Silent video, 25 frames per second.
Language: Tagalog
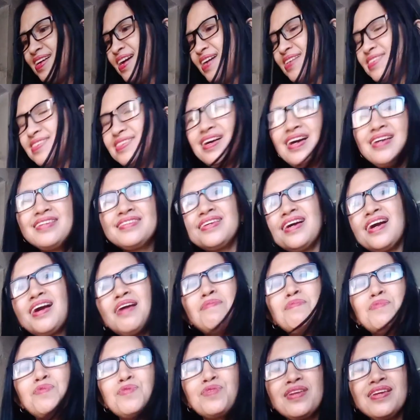At saka sa
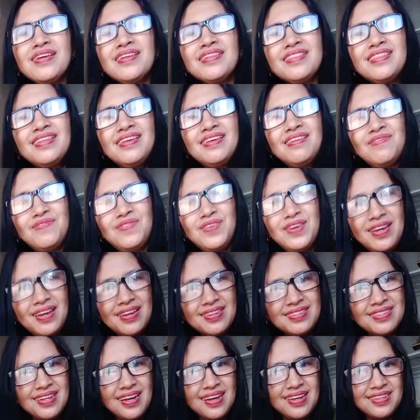Kamuring TV
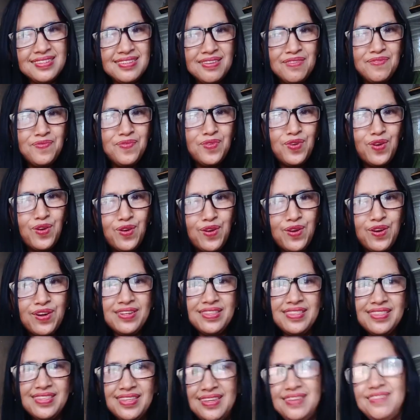at saka sa Floor
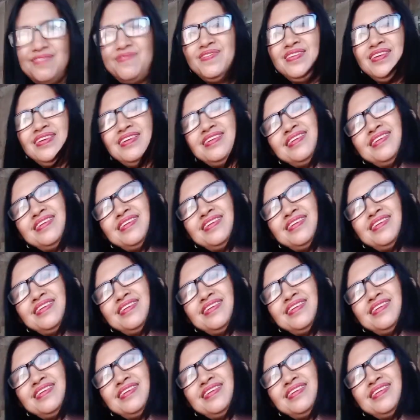TV.